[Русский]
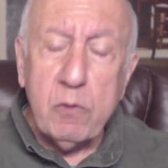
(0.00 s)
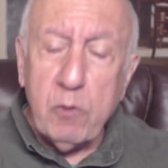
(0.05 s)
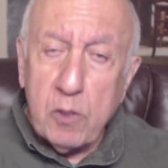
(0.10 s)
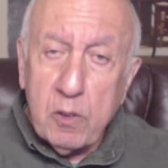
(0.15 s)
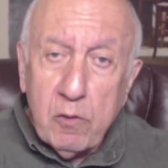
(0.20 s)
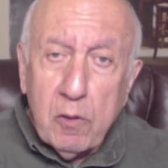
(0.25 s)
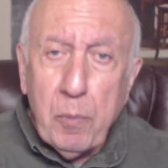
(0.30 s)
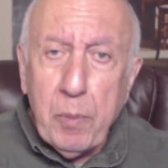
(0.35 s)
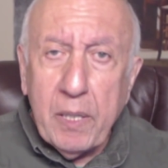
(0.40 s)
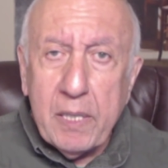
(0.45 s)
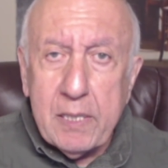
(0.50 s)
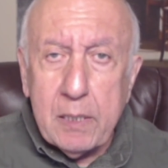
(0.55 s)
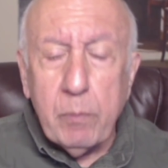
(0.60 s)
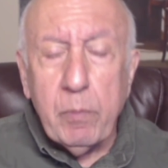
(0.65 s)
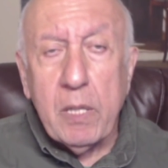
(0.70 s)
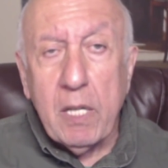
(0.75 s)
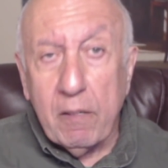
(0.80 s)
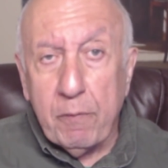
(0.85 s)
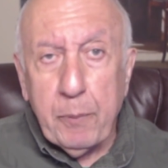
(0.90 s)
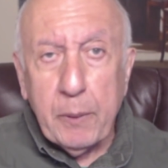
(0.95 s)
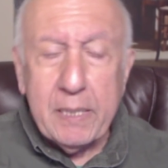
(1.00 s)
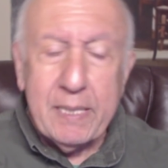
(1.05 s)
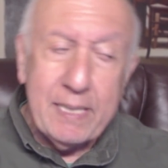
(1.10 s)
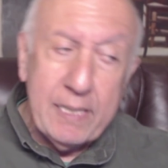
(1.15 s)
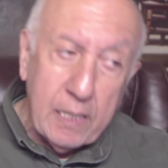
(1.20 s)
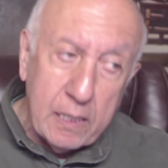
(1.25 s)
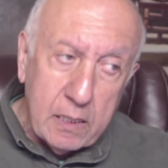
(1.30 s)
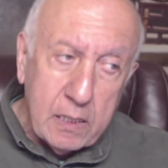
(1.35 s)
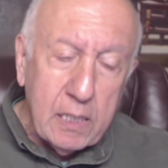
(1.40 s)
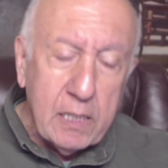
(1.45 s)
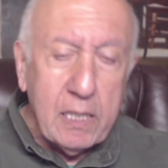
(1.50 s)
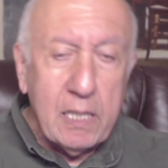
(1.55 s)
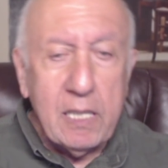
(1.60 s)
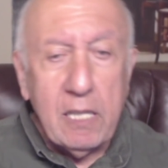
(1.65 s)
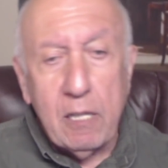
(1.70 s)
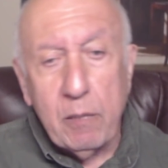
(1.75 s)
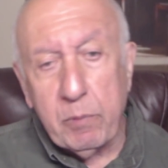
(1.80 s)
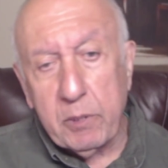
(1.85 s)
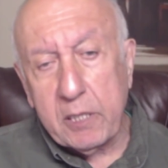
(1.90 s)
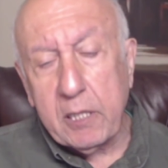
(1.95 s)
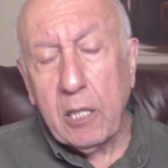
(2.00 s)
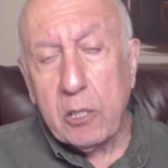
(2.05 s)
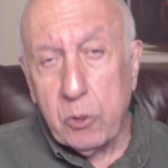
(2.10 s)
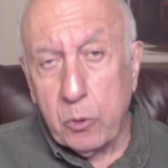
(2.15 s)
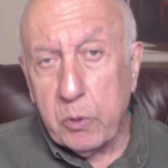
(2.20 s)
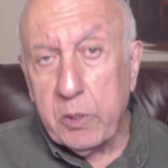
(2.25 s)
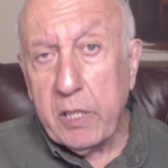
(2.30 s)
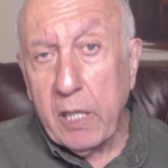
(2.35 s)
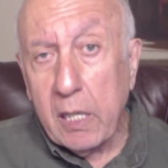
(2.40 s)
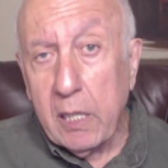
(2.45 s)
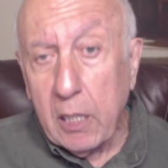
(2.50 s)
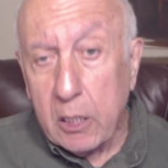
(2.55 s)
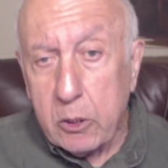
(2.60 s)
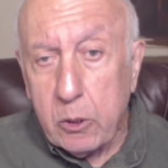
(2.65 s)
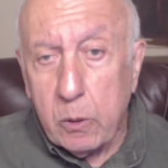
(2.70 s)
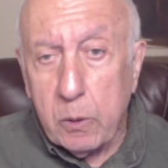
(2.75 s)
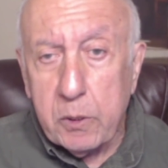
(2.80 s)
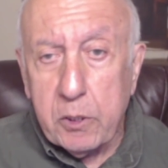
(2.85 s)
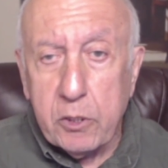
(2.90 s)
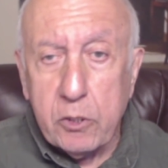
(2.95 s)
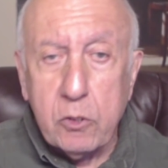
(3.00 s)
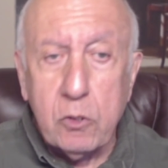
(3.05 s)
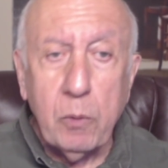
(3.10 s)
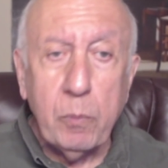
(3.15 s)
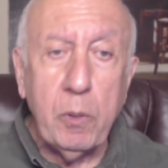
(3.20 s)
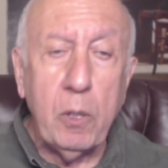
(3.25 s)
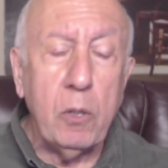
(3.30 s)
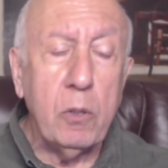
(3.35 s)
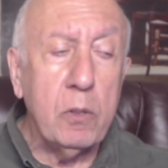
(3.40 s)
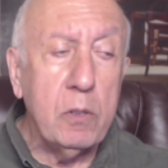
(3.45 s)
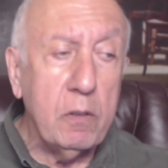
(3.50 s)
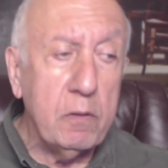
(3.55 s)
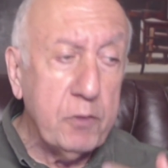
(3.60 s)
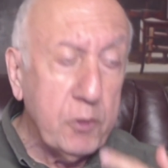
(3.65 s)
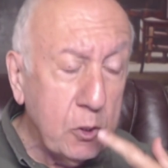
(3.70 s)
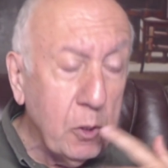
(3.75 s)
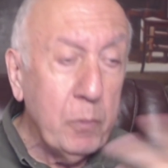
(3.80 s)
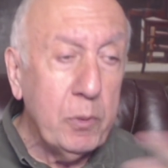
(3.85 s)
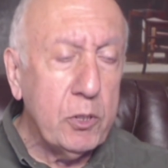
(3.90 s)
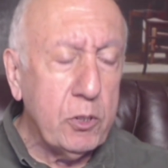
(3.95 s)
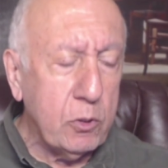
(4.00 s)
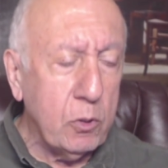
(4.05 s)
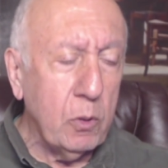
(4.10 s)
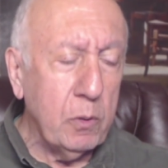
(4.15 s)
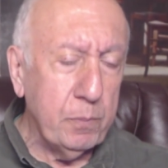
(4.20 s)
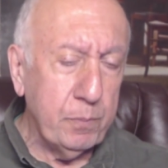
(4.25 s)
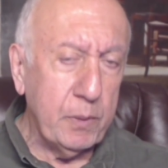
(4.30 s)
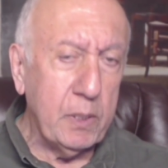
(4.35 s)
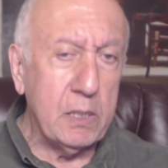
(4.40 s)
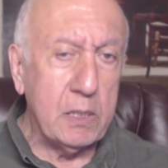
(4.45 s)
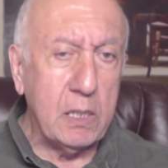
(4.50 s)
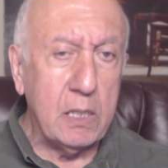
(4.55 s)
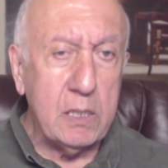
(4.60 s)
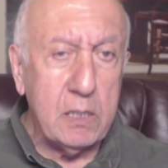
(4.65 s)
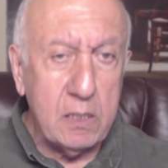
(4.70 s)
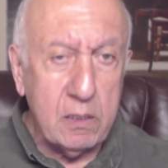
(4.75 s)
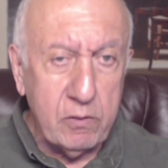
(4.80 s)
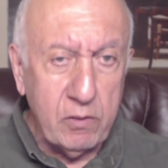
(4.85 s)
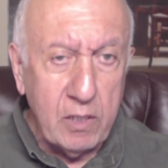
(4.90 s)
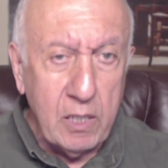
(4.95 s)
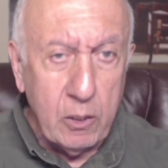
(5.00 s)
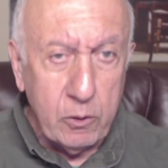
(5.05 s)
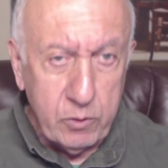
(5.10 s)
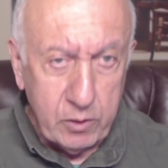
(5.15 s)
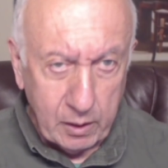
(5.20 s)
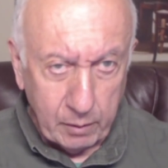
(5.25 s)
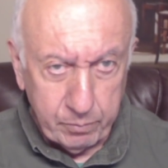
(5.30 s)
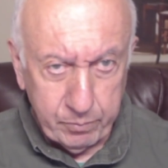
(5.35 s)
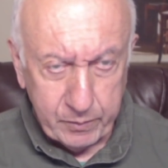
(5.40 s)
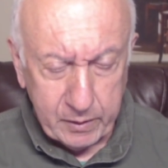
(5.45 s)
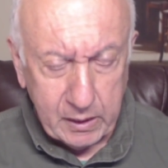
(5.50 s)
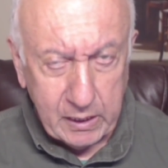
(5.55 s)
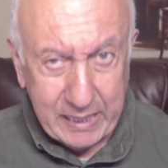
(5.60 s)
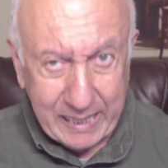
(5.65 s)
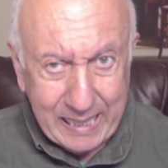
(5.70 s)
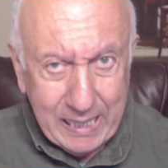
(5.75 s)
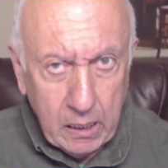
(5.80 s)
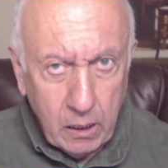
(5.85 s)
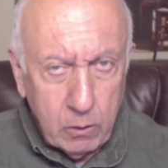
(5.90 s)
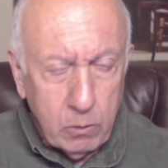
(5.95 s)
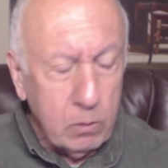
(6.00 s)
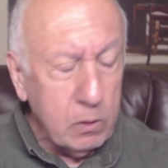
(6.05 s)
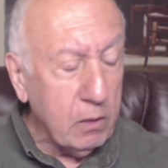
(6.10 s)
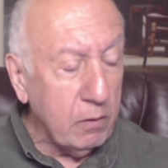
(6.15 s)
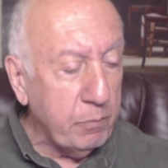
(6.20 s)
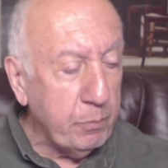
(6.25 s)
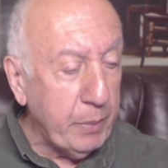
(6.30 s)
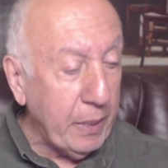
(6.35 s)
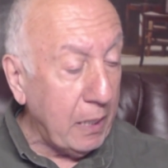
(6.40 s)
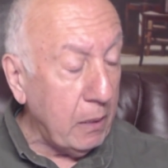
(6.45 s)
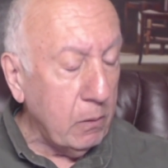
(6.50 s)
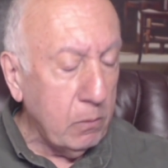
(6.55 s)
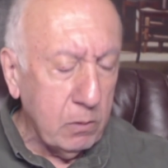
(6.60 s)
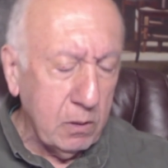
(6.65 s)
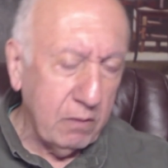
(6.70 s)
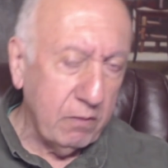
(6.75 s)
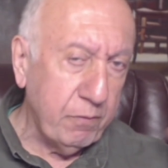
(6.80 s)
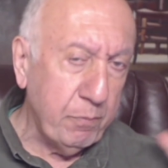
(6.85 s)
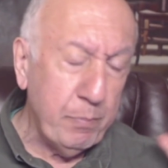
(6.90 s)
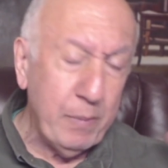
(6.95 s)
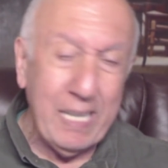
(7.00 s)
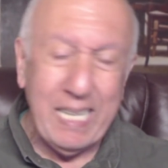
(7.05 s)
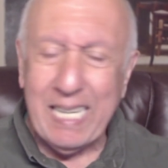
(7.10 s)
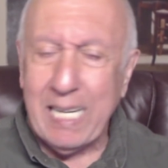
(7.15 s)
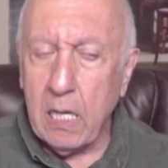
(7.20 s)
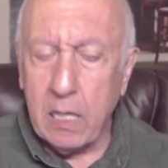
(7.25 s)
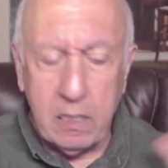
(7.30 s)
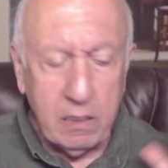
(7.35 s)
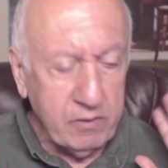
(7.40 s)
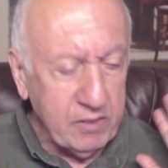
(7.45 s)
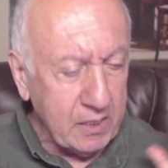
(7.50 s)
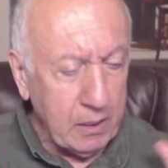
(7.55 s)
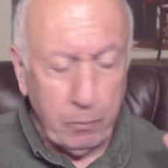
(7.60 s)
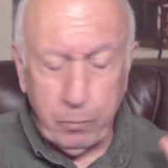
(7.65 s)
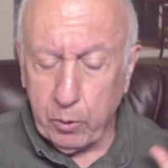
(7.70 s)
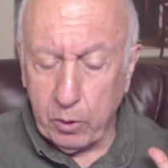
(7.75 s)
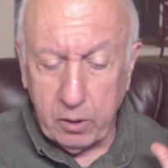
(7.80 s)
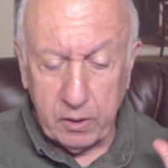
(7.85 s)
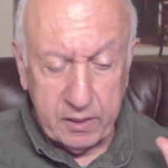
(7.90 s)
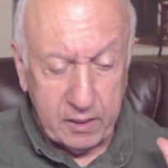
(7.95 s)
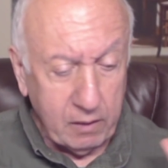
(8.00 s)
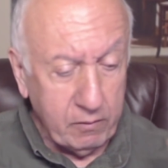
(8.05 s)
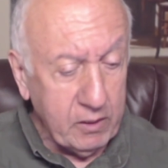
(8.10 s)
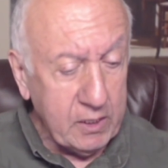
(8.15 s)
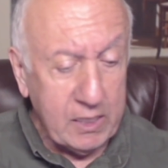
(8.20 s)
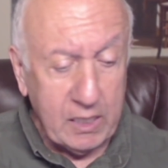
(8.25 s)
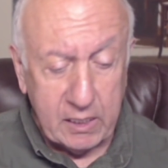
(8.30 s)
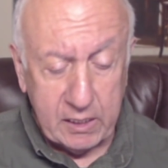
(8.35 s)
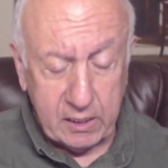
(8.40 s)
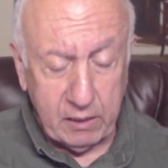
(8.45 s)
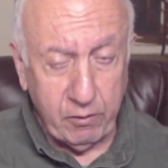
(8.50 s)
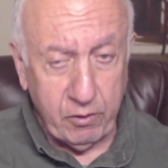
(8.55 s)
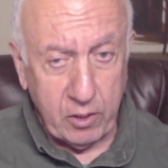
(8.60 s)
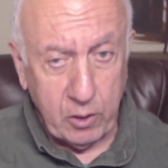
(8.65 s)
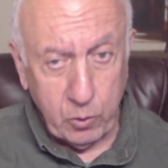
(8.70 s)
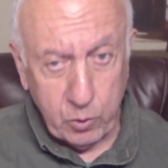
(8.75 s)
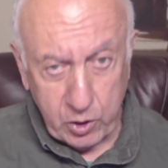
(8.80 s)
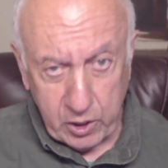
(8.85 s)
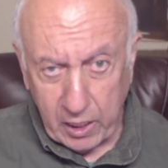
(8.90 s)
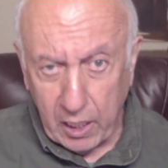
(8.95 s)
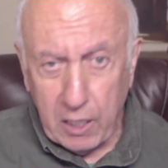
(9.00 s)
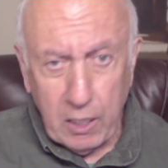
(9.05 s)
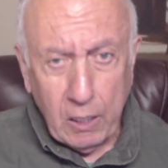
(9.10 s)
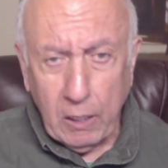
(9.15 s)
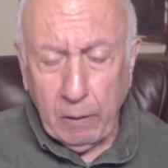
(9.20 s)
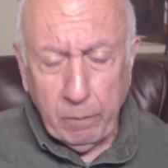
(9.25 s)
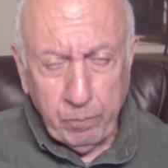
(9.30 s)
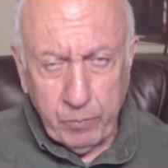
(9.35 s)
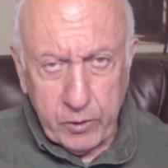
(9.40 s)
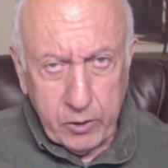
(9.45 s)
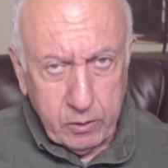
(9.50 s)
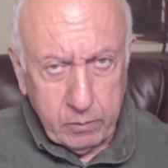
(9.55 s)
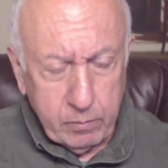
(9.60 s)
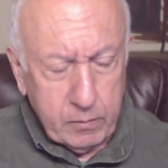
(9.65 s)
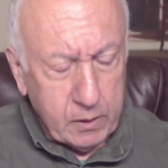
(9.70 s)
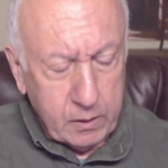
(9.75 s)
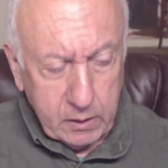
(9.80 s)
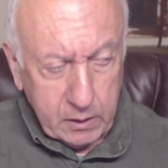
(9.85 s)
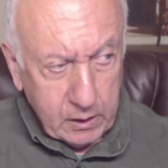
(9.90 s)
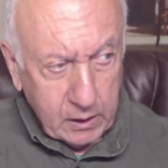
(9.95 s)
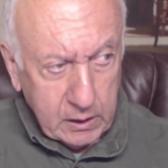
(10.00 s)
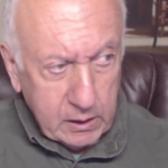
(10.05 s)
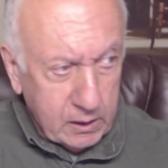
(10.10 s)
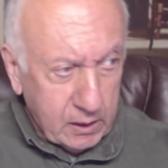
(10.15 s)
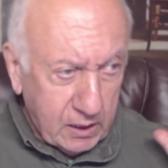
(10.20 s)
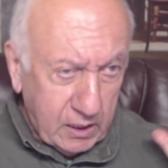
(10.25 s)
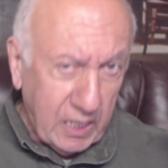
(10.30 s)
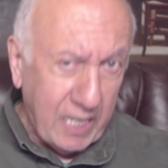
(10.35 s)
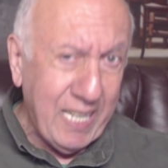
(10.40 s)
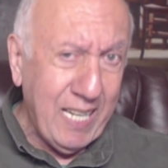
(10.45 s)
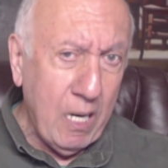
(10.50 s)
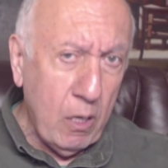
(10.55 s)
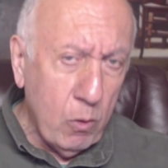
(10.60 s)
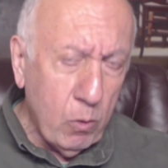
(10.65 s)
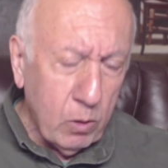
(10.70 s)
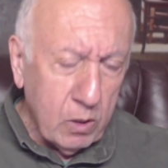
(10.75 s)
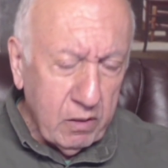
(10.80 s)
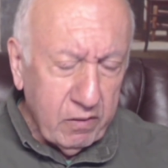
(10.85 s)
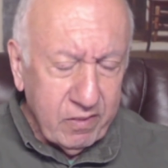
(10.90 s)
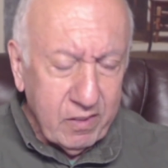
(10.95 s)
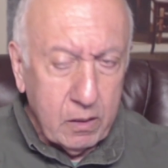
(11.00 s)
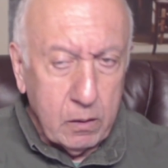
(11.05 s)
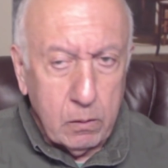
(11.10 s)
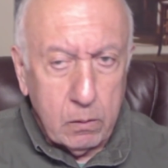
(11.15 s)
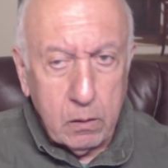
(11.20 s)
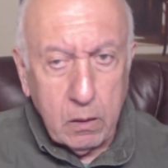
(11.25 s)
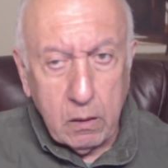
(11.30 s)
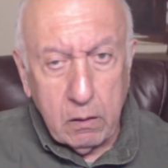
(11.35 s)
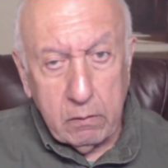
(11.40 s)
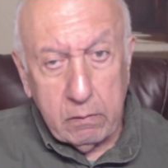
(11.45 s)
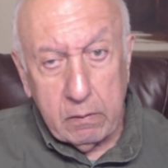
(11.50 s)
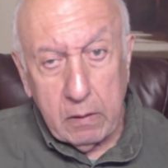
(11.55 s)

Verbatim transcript: Вот выберите меня в президенты, и тогда я вам расскажу, где я нашел эти 100 миллионов, 100, 100 так сказать, извиняюсь, там, триллионов, биллионов, миллиардов, запутался в этих цифрах уже, так сказать, триллионов долларов.